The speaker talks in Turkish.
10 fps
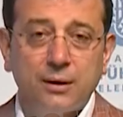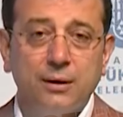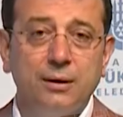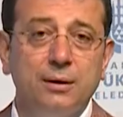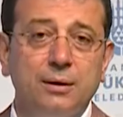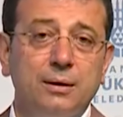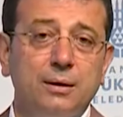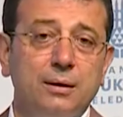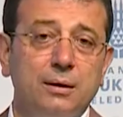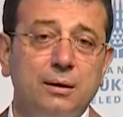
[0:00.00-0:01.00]
e,
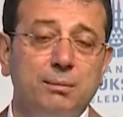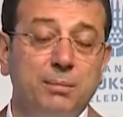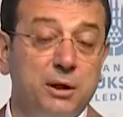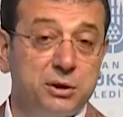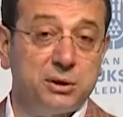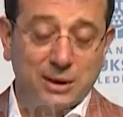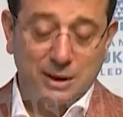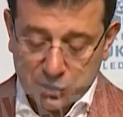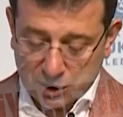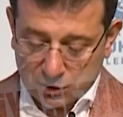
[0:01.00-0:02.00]

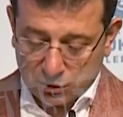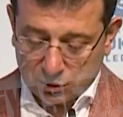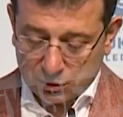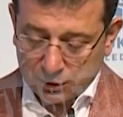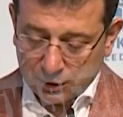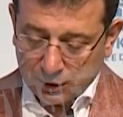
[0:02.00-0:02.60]
başlıklar içeriyor.